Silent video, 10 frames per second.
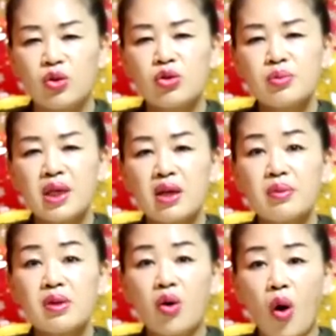요즘
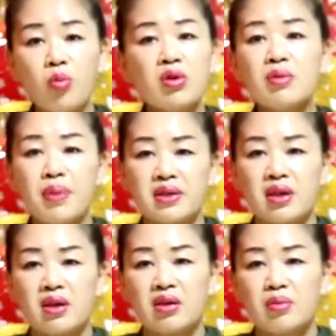사람들 너무
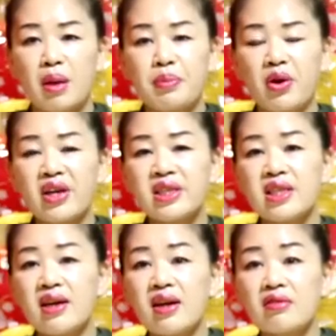급하세요. 막
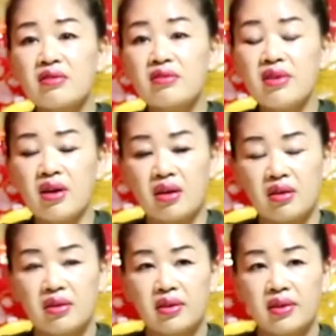벼락치기 하려고 그러고요.
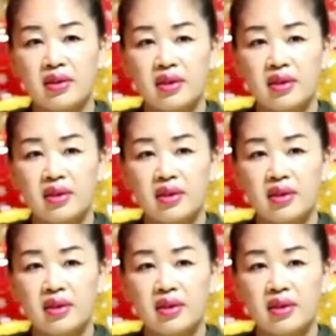네.